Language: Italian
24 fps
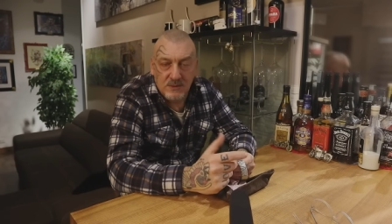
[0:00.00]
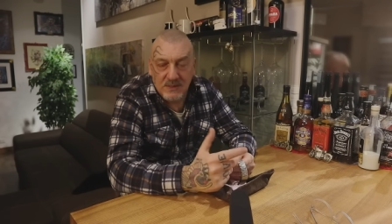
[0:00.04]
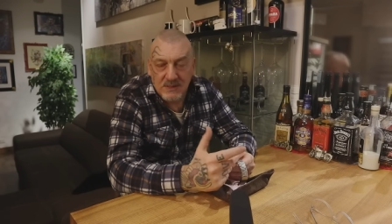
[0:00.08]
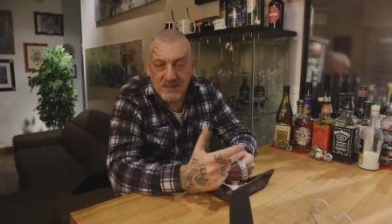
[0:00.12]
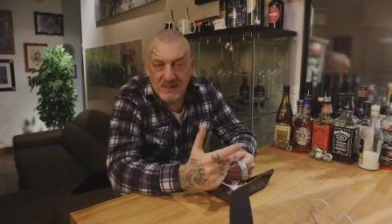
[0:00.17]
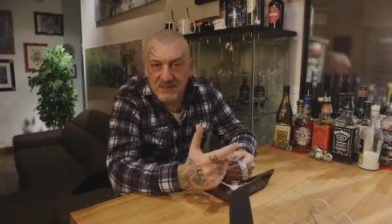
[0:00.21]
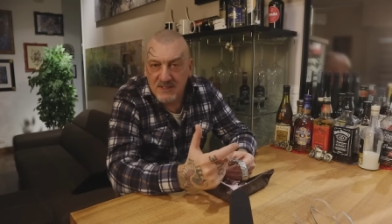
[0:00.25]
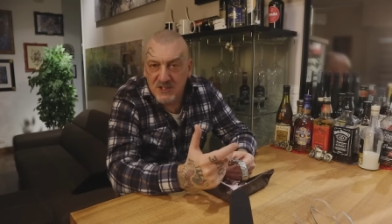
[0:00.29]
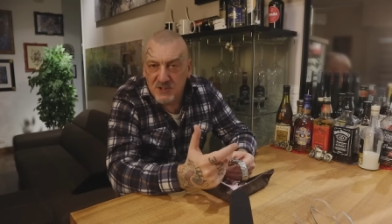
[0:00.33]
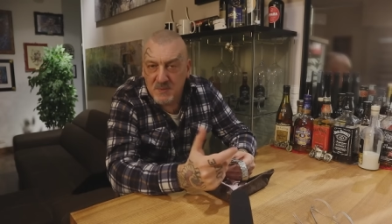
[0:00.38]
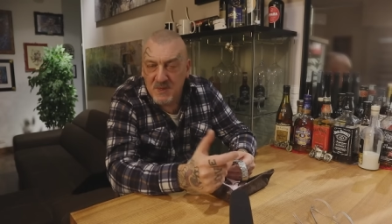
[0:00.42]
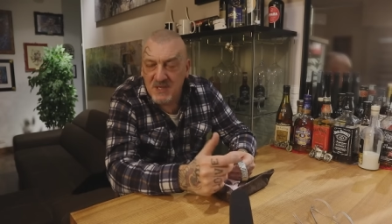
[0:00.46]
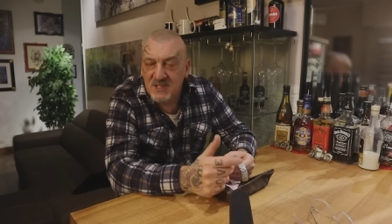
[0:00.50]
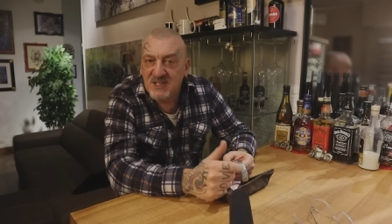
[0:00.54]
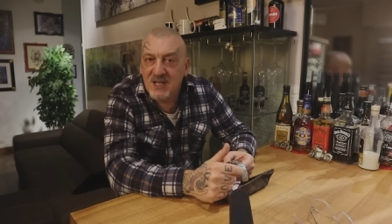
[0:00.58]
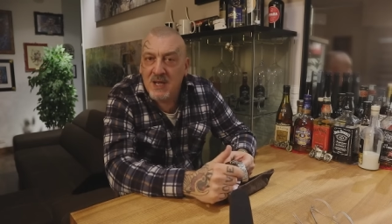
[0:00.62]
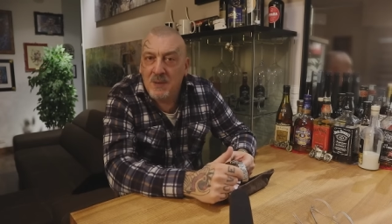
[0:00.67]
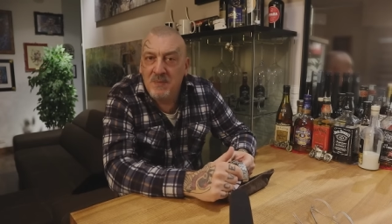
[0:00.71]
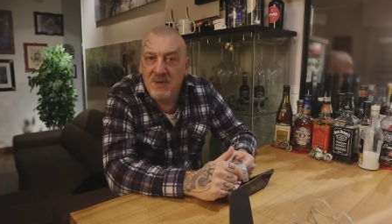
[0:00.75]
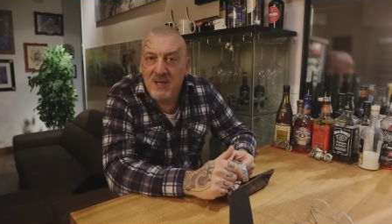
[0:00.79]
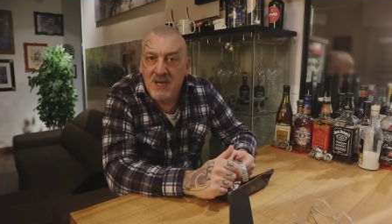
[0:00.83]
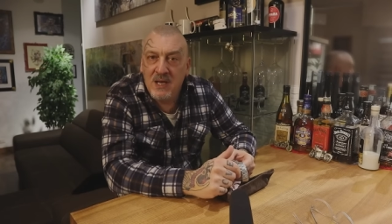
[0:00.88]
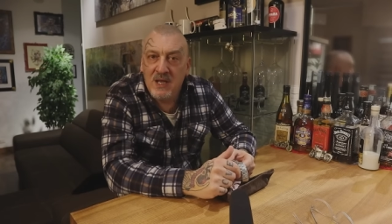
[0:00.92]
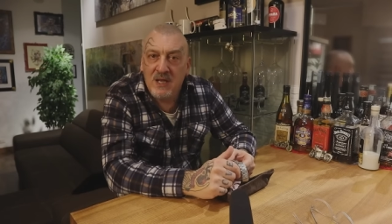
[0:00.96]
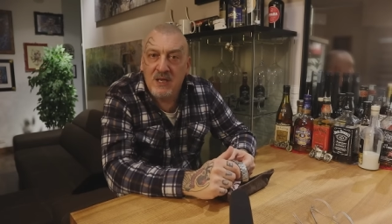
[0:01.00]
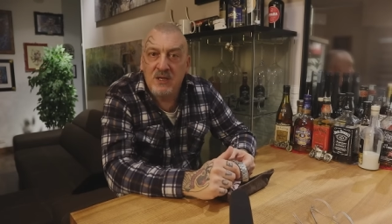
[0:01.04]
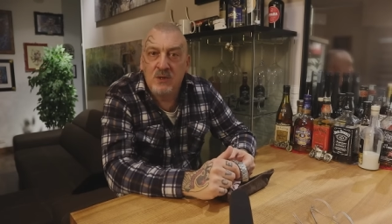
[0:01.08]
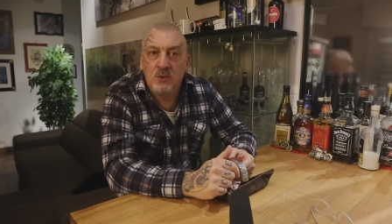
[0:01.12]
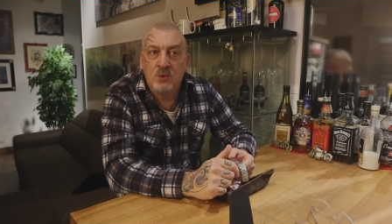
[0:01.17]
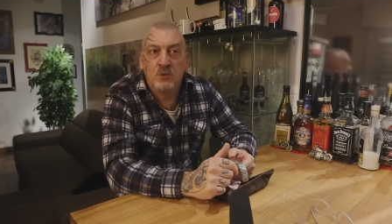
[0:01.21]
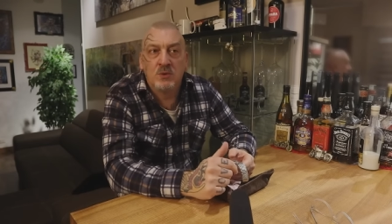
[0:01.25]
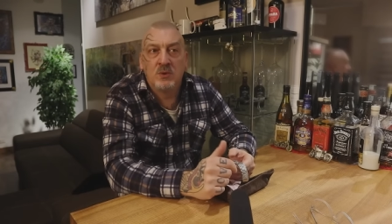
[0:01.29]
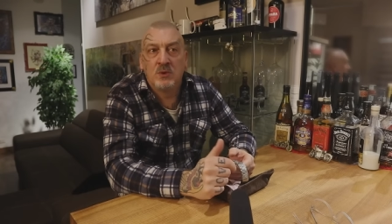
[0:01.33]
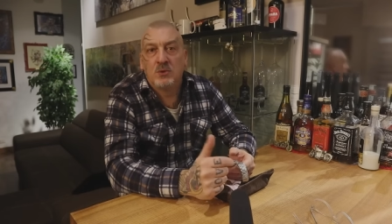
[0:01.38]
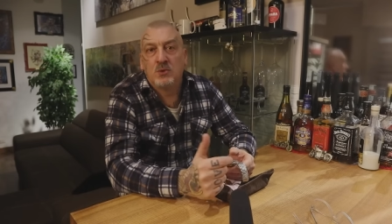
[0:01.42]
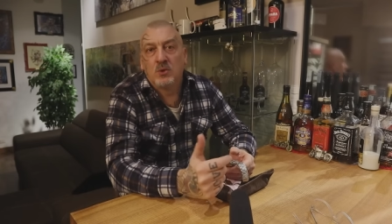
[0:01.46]
indispensabile in
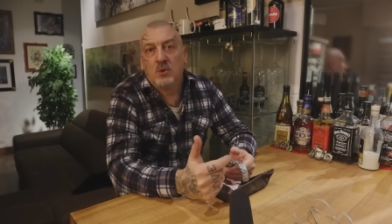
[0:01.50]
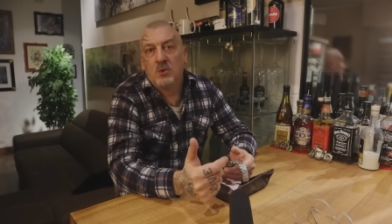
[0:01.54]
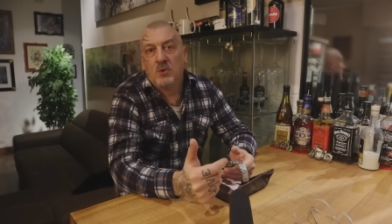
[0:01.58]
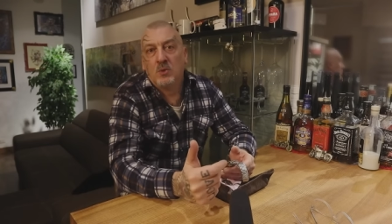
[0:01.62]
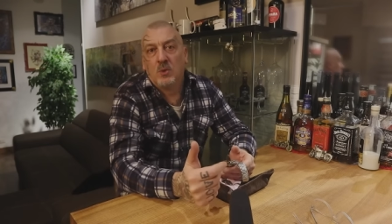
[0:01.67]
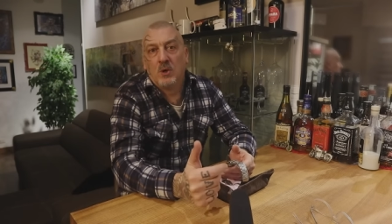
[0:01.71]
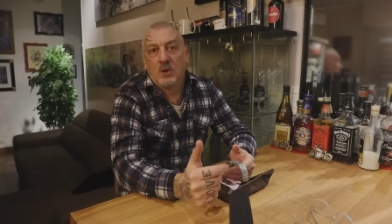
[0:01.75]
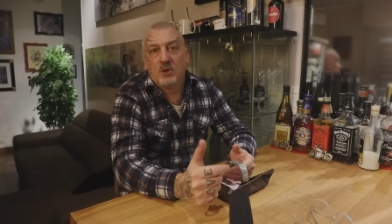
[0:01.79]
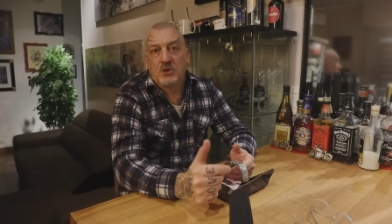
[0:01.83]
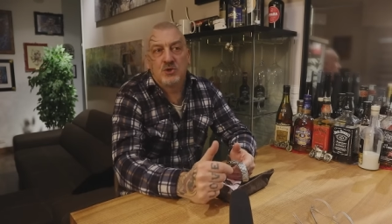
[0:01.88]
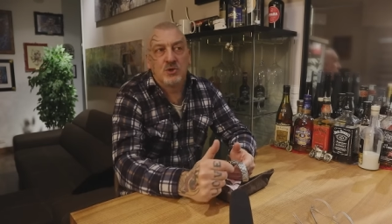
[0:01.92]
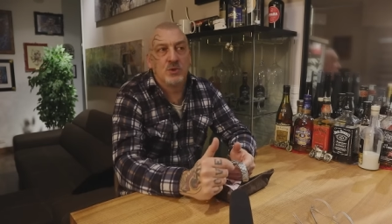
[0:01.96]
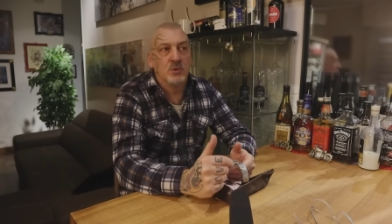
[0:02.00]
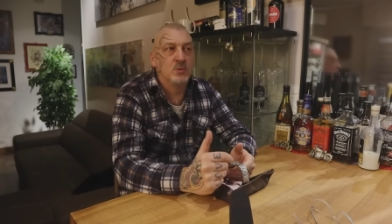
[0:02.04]
un tool watch,